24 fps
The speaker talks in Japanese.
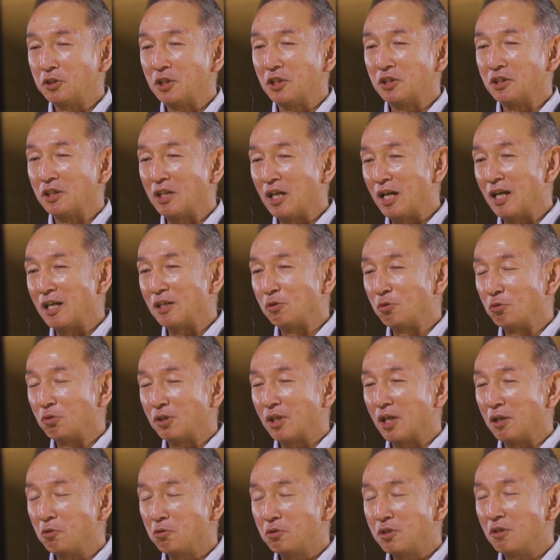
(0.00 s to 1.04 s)
たちがその
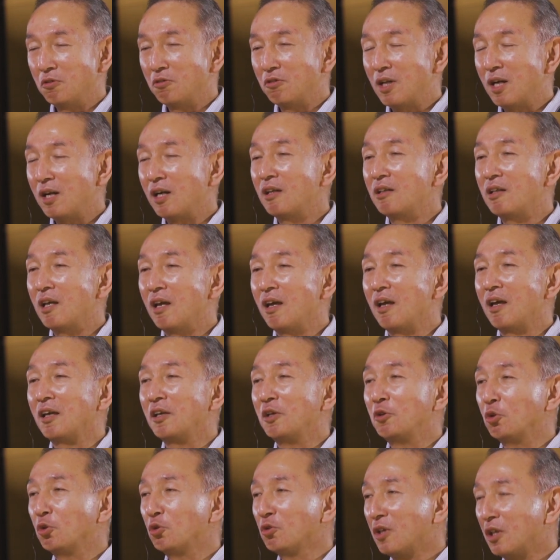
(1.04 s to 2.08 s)
多様性の中で
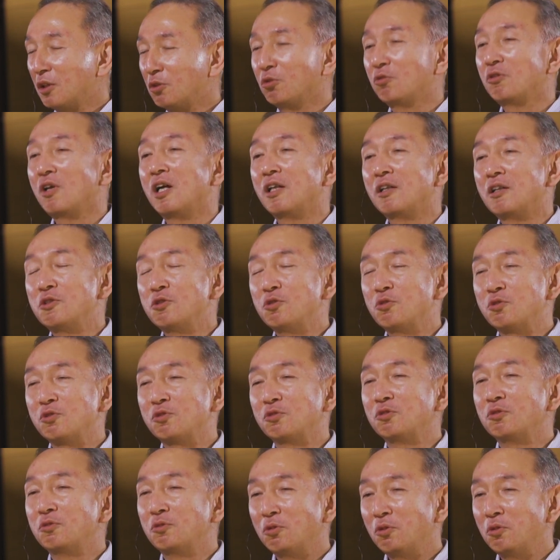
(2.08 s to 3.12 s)
いろいろな人と話を
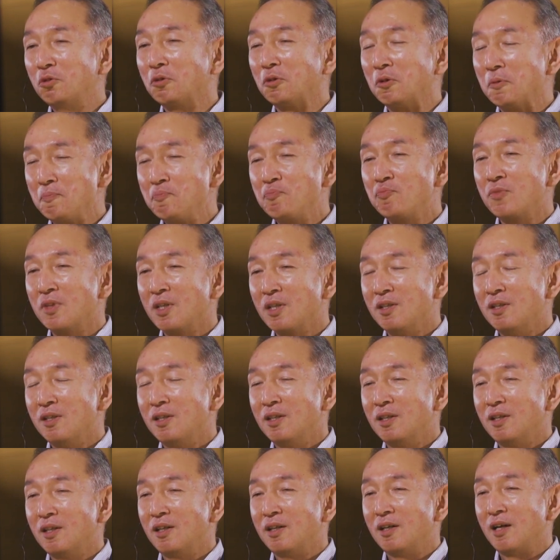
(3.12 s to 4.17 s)
すると、
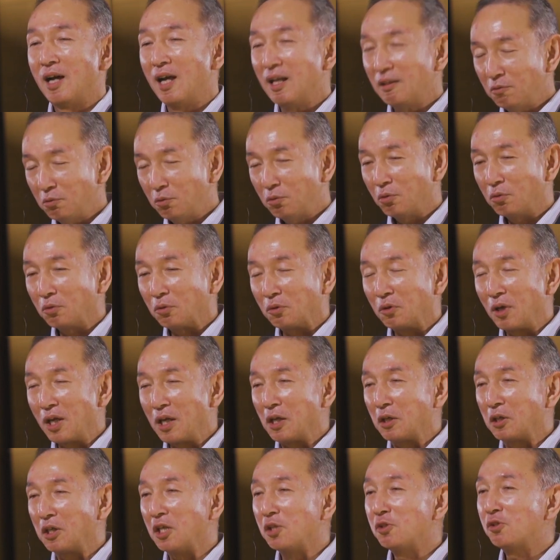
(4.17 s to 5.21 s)
はっと
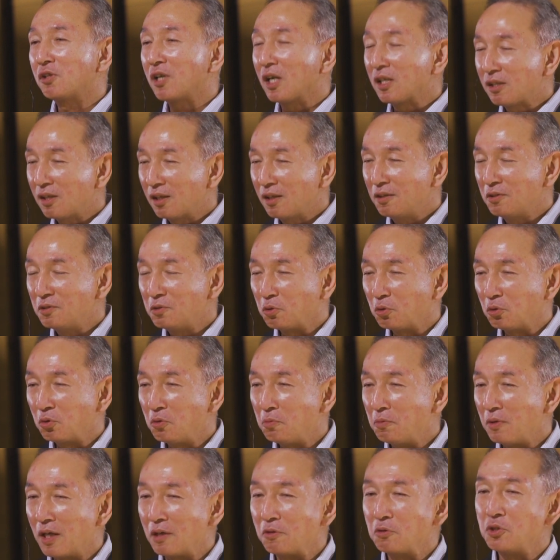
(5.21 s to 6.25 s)
気づかされること
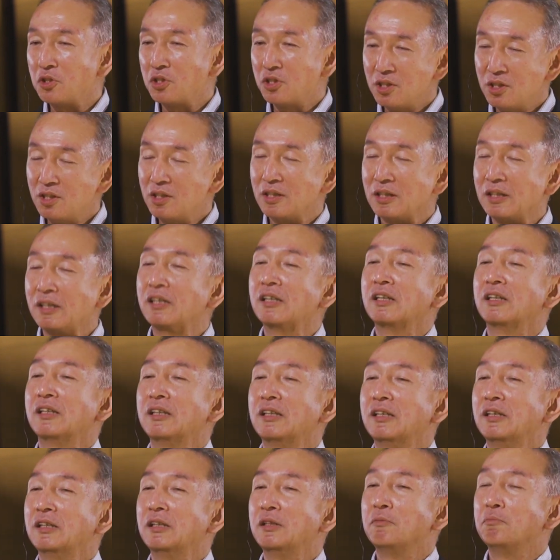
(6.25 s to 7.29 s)
もあるし、
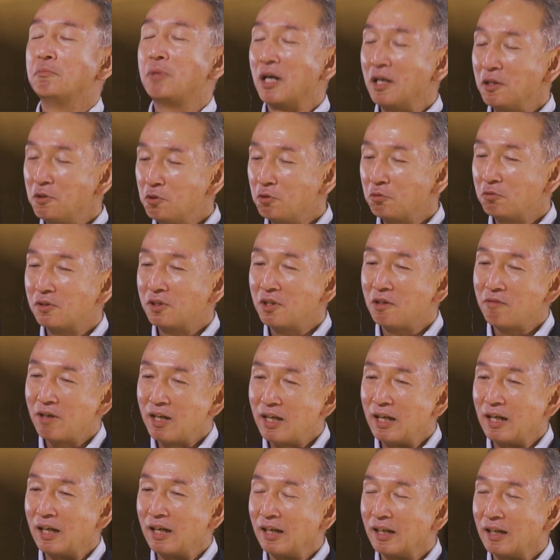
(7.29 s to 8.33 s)
場合によって
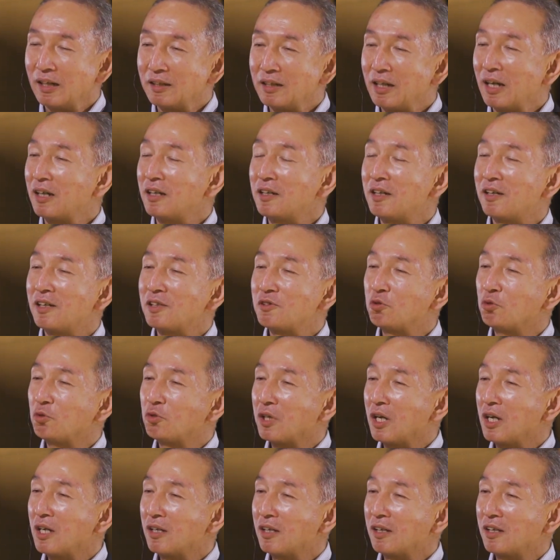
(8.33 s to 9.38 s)
はなかなかその
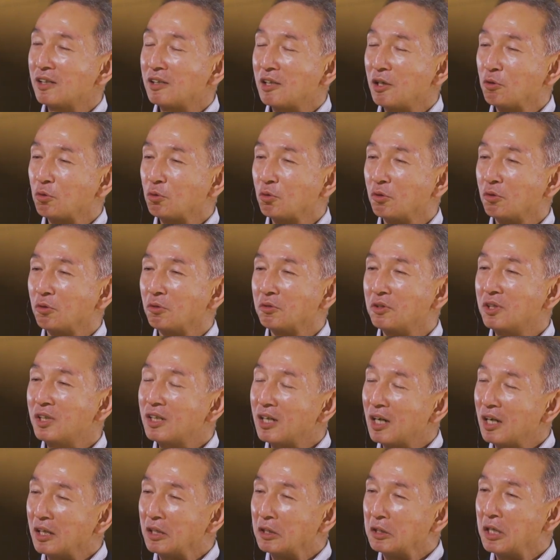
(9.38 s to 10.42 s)
考え方を理
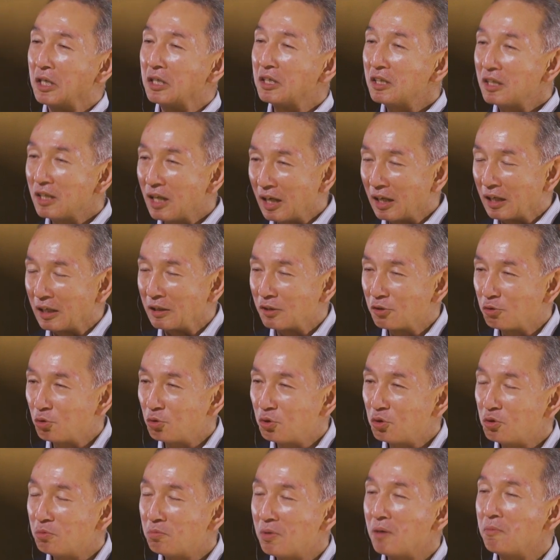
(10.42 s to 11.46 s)
解できない、そ
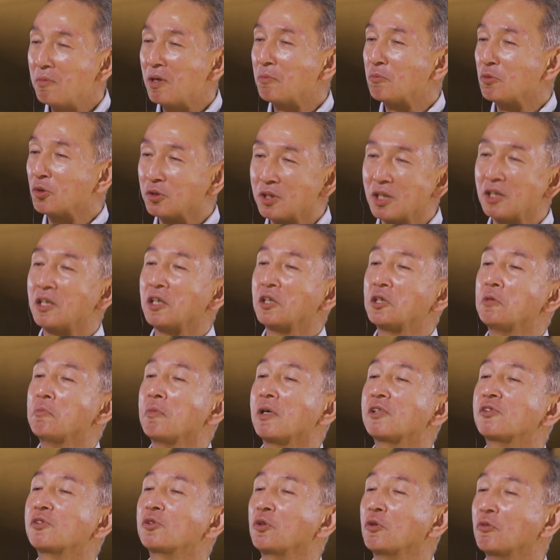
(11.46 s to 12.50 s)
ういう場面も出てき
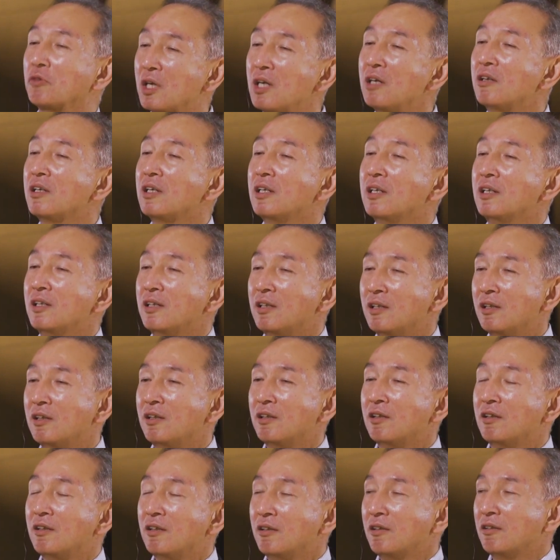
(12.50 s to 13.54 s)
ますよね。
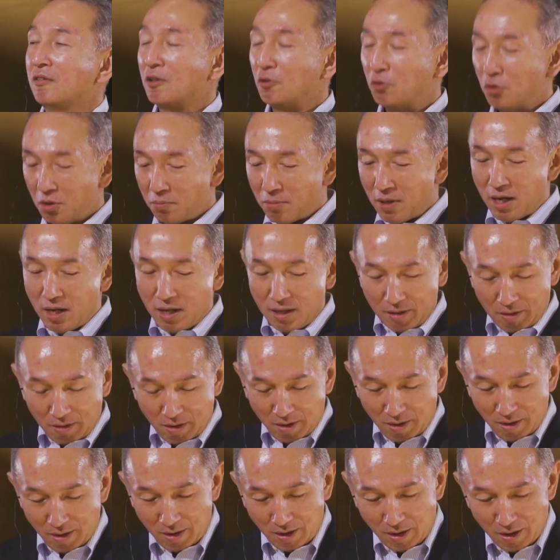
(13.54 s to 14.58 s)
例え
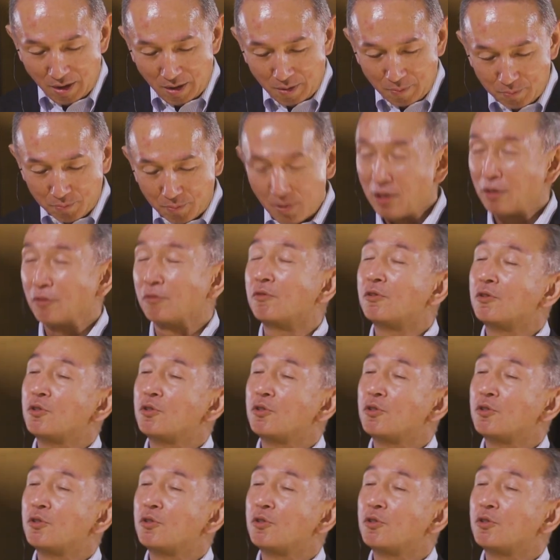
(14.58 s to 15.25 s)
ば、